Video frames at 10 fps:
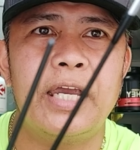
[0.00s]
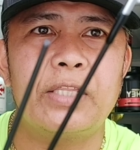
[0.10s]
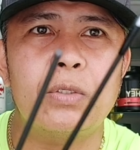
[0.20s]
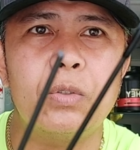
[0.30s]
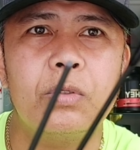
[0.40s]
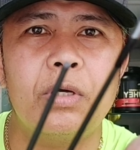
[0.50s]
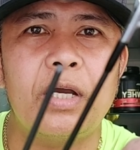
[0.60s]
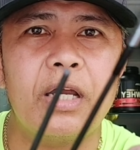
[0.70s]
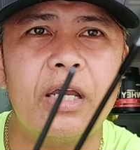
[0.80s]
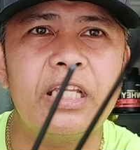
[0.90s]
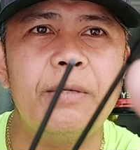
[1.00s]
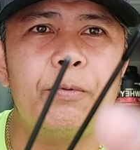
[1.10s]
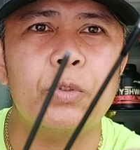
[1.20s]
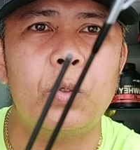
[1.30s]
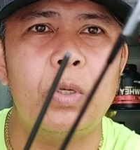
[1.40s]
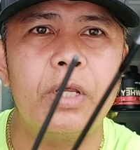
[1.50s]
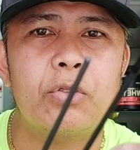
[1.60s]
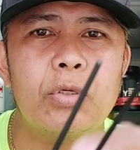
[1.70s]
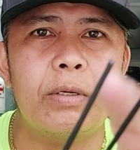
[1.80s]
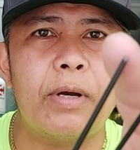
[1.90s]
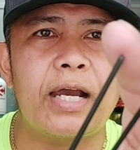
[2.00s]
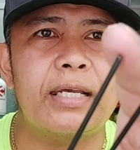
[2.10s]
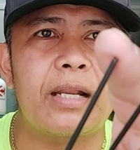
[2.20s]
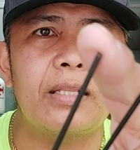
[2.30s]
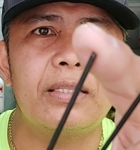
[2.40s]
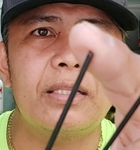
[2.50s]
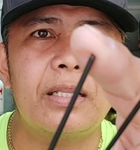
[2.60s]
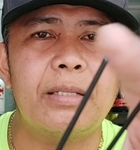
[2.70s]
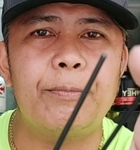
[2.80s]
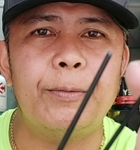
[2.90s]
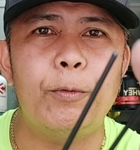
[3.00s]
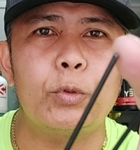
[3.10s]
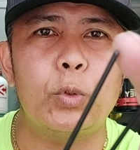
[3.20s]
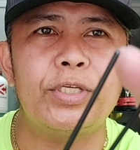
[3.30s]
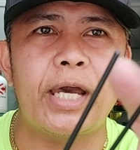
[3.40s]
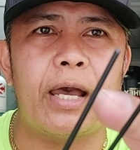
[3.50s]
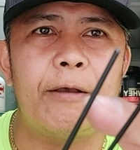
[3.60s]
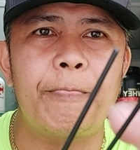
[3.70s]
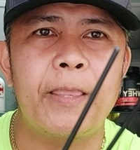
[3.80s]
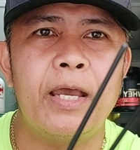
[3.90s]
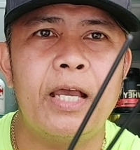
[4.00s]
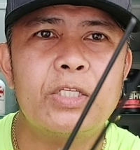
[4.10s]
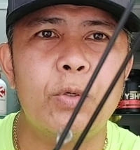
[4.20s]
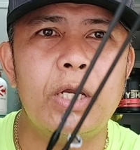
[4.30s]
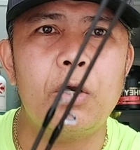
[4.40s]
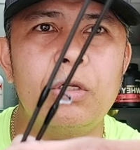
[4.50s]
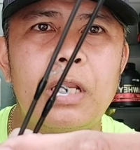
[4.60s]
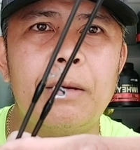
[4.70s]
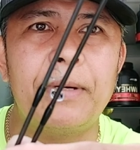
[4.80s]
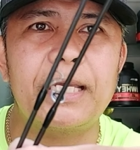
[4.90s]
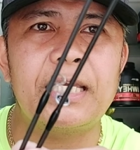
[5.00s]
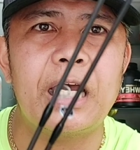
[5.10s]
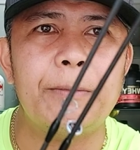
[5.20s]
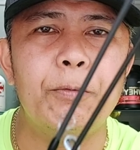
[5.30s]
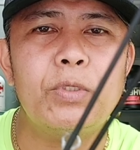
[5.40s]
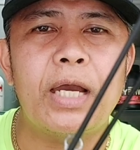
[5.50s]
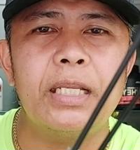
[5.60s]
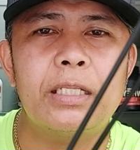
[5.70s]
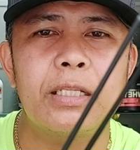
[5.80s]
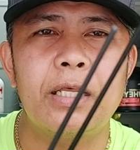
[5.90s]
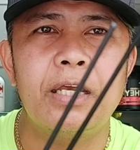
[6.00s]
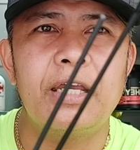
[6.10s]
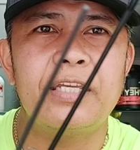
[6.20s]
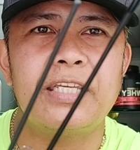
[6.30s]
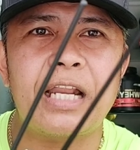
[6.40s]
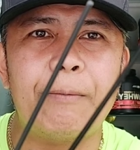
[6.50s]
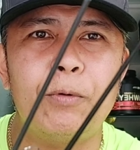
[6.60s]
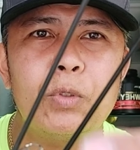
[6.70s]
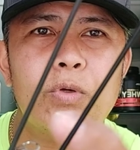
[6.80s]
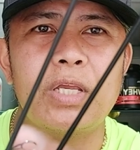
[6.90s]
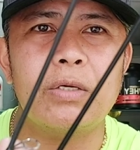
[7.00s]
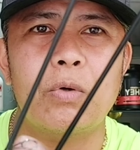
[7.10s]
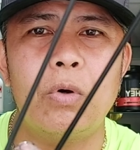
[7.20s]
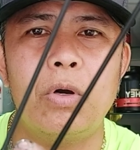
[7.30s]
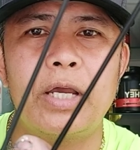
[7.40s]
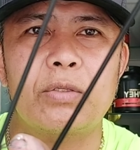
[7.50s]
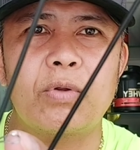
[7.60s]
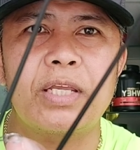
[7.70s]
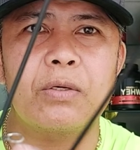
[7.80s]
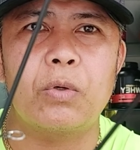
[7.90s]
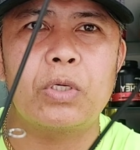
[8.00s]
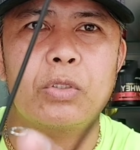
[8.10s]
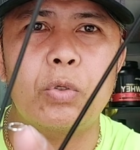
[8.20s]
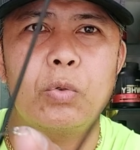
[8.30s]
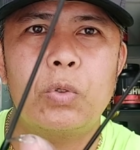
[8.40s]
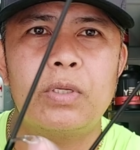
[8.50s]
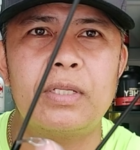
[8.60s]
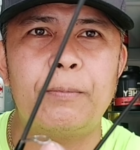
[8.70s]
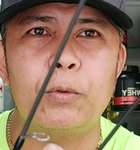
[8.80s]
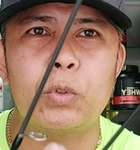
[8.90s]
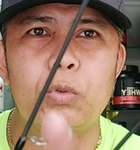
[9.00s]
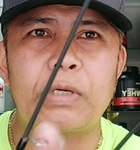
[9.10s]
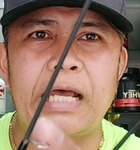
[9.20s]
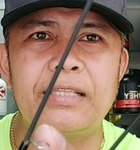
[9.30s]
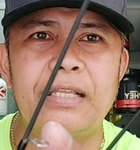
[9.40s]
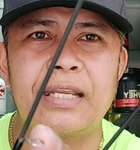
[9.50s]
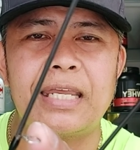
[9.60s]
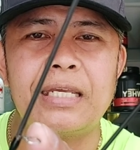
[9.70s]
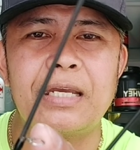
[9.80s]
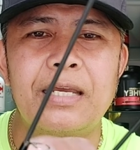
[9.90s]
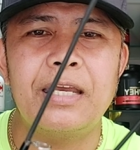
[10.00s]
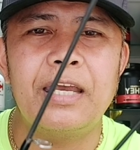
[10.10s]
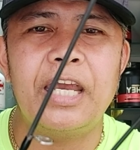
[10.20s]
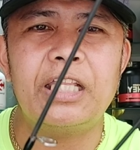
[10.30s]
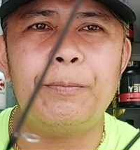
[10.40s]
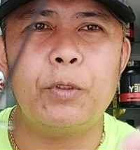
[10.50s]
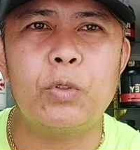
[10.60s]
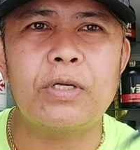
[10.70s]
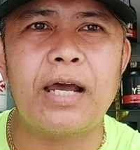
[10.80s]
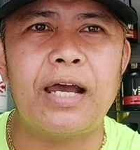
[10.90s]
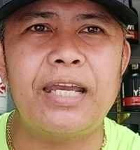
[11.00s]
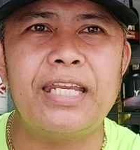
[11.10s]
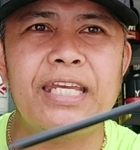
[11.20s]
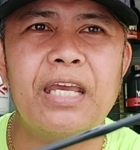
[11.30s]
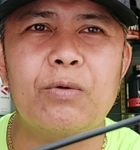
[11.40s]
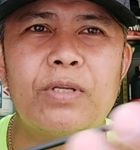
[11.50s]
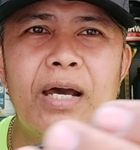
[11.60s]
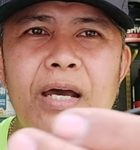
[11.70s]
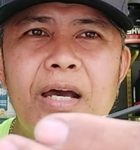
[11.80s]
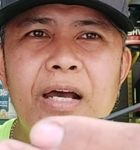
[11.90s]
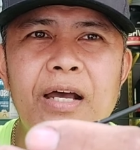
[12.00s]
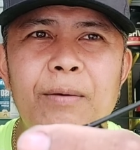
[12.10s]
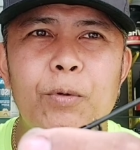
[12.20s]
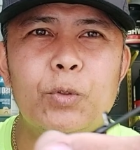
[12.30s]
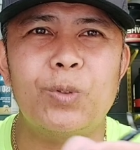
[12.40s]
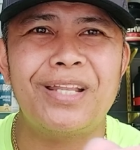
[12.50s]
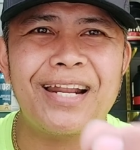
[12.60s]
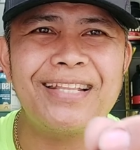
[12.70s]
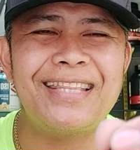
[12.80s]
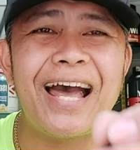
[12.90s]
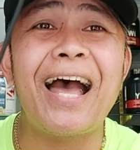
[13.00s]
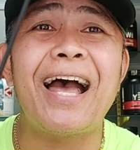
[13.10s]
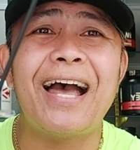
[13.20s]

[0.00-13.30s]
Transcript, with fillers: Ito yung hindi putol. Ito yung aking rad. Naputol siya. So ngayon, ang mangyayari po niyan, sira po yung ring ko. Ito ring ko, ito yung naputol kong rad, ring. Ito po yung na hiningi ko na putol na rad na